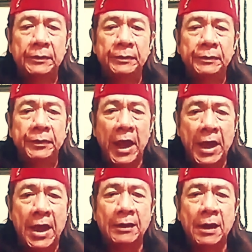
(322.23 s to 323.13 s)
kalau
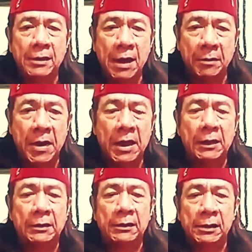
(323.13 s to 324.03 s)
pesulap merah
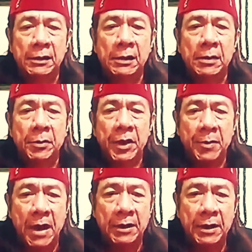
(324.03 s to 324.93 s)
sebetulnya adalah
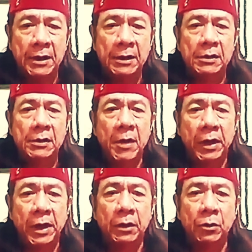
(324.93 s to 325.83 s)
dukun.
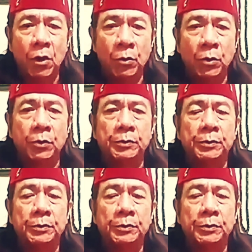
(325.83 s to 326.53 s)
Bahkan keluarga pesulap